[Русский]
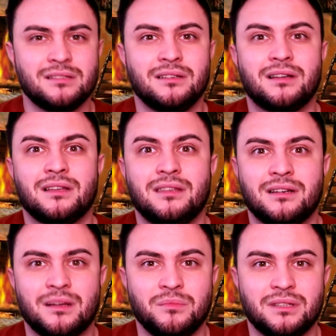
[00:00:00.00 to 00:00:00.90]
никаких
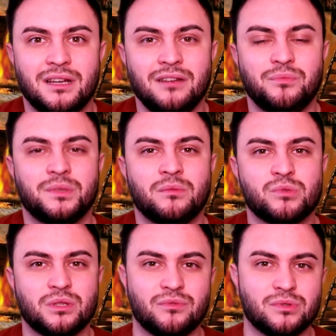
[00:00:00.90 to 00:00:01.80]
комментариев, потому
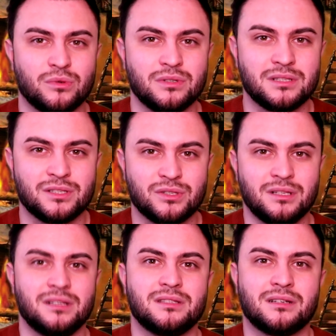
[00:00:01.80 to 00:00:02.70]
что все сложилось